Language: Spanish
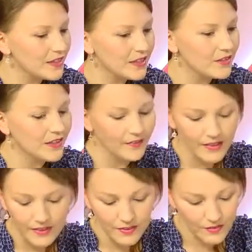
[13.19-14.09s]
Eh, yo tengo
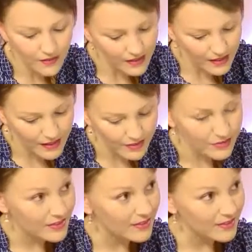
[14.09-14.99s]
el dato, eh,
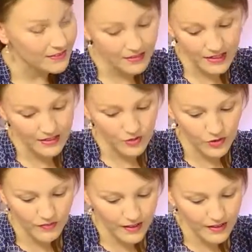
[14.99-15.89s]
no sé si
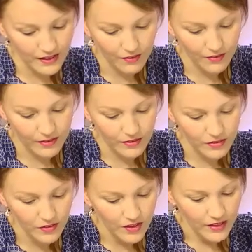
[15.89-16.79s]
estoy bien en lo
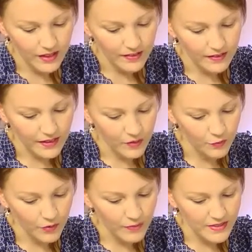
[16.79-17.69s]
correcto,
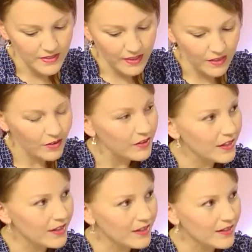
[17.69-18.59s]
31 femicidios
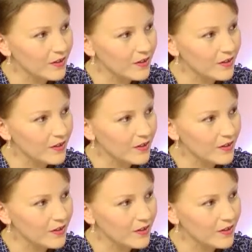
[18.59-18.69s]
en